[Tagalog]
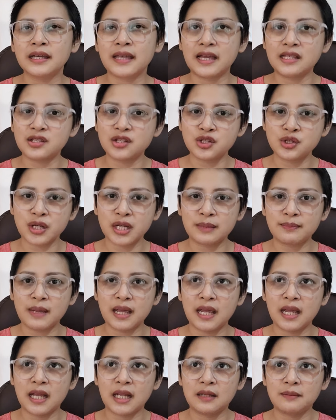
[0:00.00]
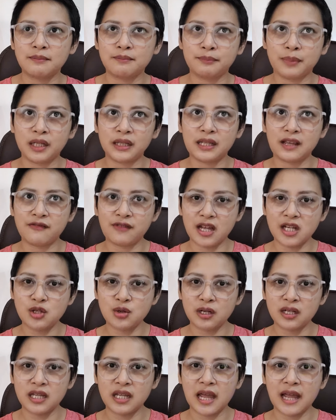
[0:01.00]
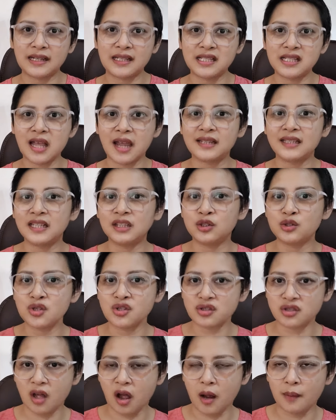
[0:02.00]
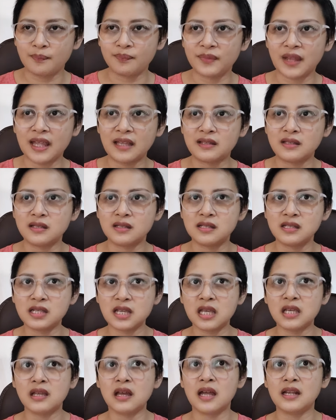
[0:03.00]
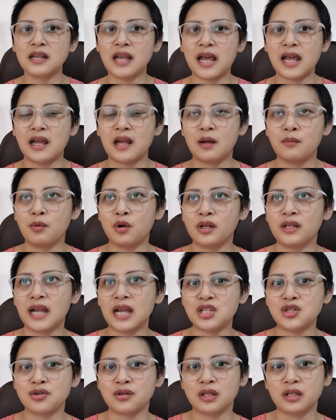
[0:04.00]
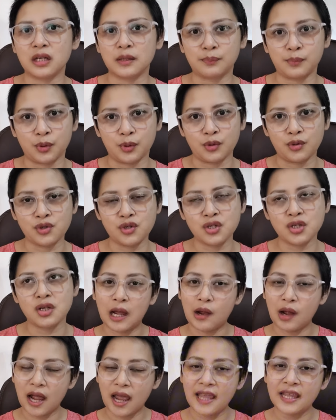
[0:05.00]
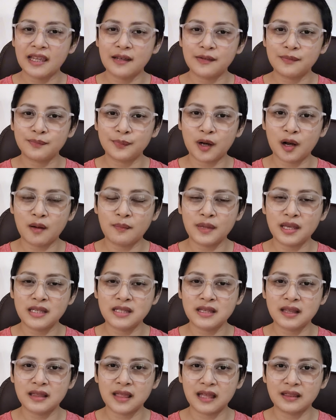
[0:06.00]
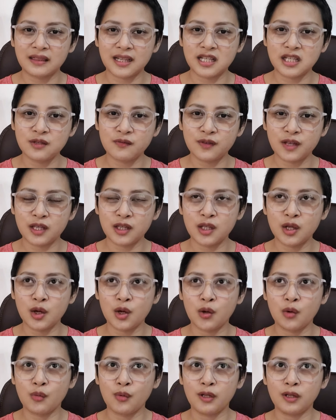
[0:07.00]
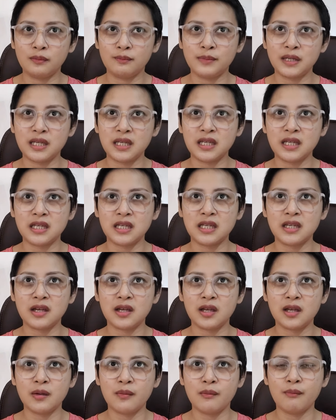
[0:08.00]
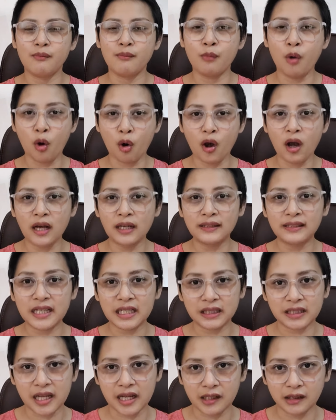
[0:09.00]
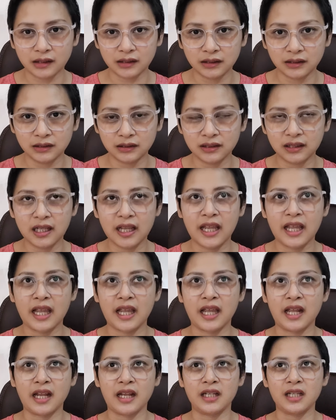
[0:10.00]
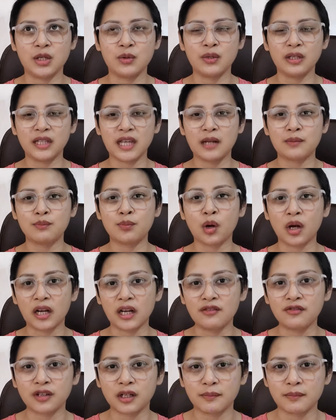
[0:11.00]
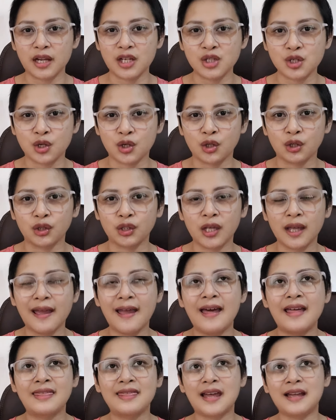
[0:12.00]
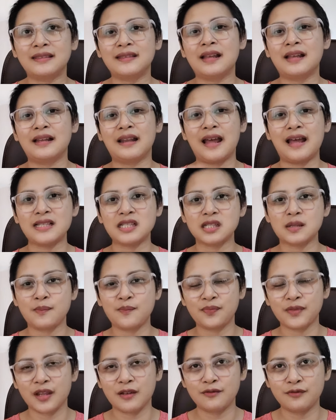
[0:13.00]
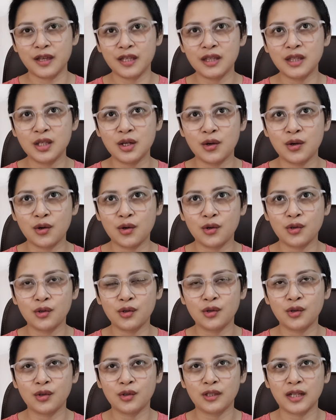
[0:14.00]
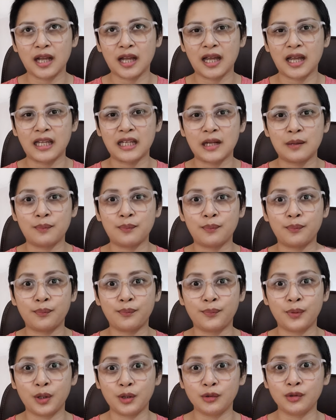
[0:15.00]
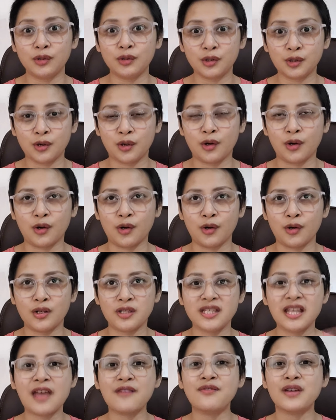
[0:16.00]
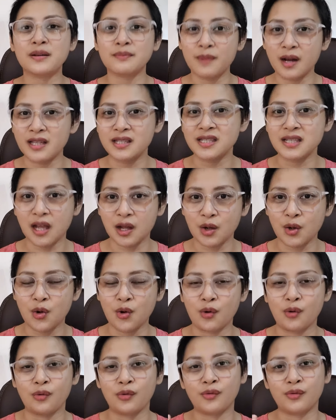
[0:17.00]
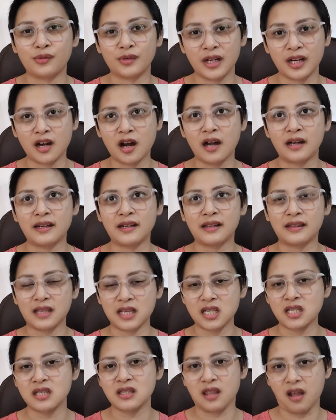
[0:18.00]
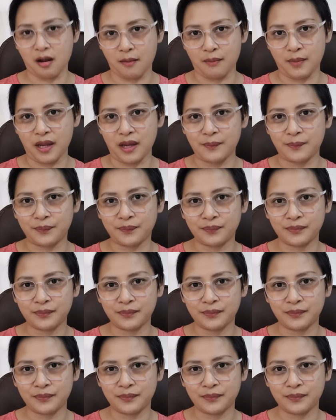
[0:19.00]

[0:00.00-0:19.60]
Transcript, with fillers: cancer treatment, but eventually I decided to stop and seek a, na- a more natural approach. Now, I promise that this video will be more detailed and you will get more information than the last video na in-upload ko 7 months ago regarding this topic.